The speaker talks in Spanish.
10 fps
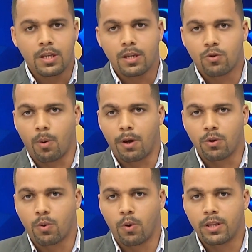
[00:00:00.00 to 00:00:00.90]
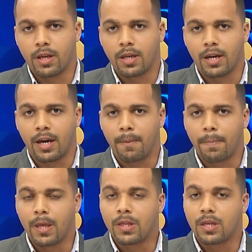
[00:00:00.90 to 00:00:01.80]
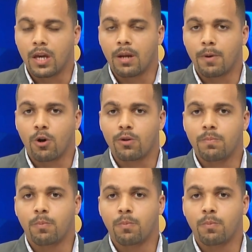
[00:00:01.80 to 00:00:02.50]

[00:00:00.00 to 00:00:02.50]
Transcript: Tomando en cuenta de que tiene mejor